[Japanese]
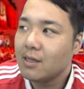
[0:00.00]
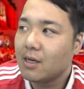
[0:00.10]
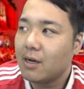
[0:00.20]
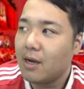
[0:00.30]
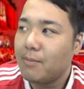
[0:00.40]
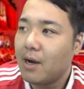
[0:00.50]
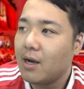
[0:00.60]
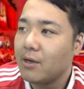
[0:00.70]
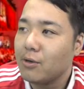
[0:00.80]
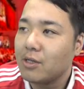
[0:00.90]
だから
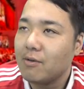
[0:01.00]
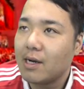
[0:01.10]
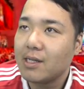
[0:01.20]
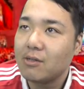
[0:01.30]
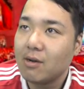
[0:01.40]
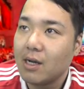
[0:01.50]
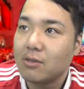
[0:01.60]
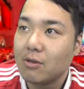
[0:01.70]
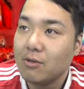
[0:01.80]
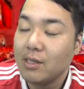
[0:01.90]
まあよく言われてるのが、
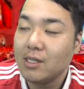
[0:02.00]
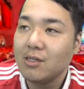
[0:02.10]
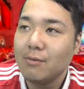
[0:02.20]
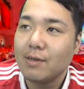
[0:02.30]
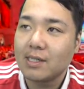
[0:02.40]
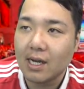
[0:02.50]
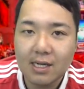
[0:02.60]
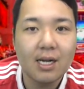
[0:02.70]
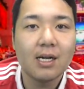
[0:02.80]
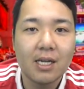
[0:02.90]
そのウィニングレブンは
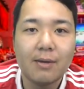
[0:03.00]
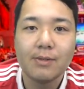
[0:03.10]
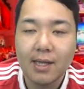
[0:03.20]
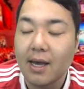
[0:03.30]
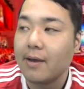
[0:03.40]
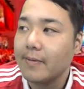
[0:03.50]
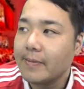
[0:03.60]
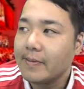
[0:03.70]
サッカーゲームで、